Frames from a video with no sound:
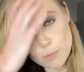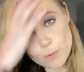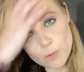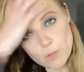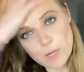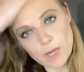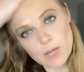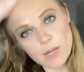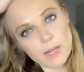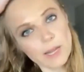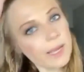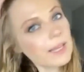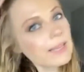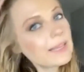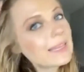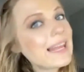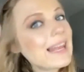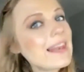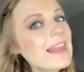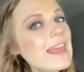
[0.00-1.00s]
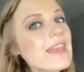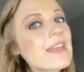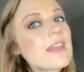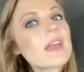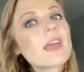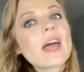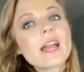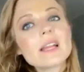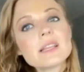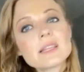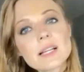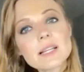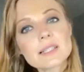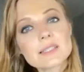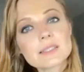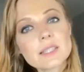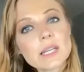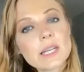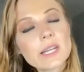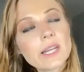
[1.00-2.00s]
porque a la gente le encanta la
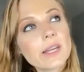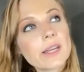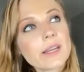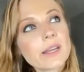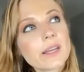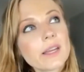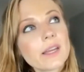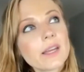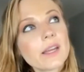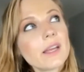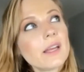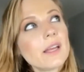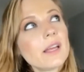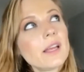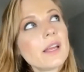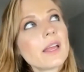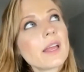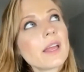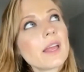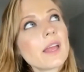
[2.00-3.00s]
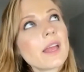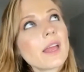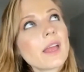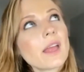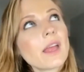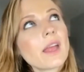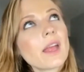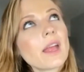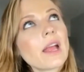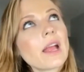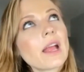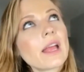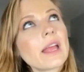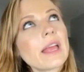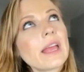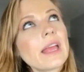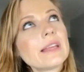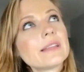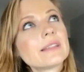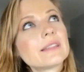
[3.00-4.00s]
serie. Eh,
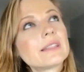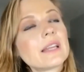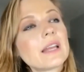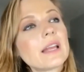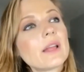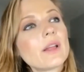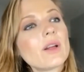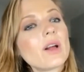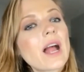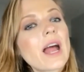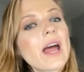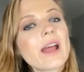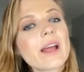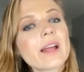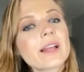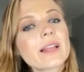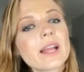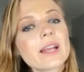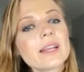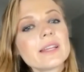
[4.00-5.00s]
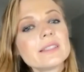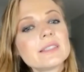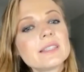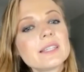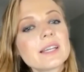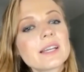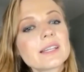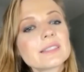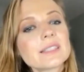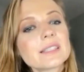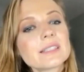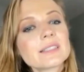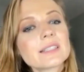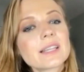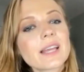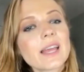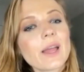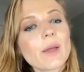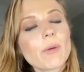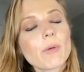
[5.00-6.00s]
características es
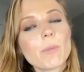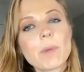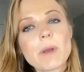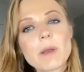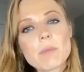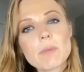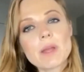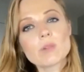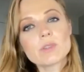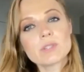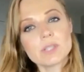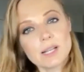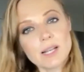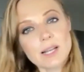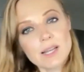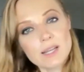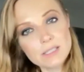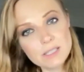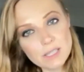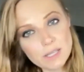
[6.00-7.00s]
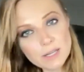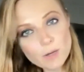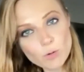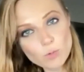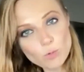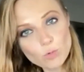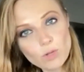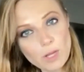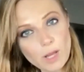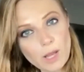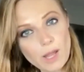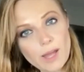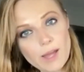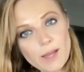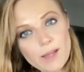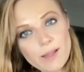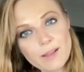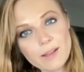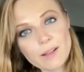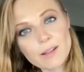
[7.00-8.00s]
que primero se la echan en un
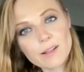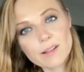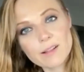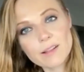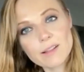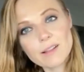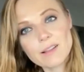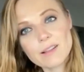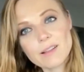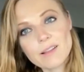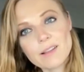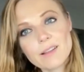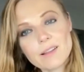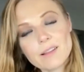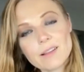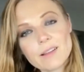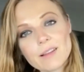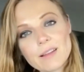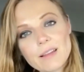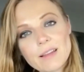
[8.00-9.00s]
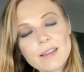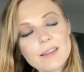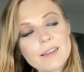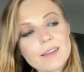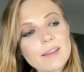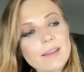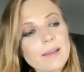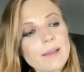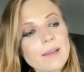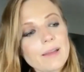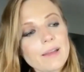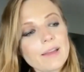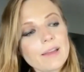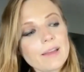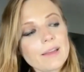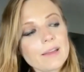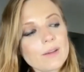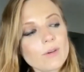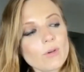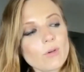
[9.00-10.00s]
día
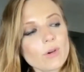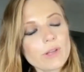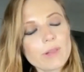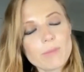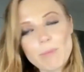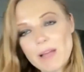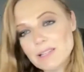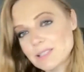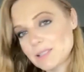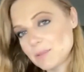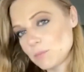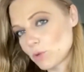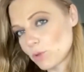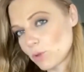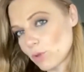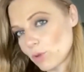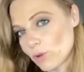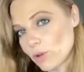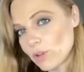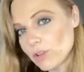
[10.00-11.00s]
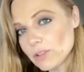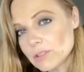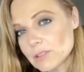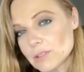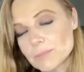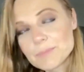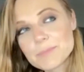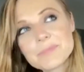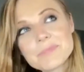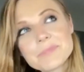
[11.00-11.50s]
eh, o en máximo dos.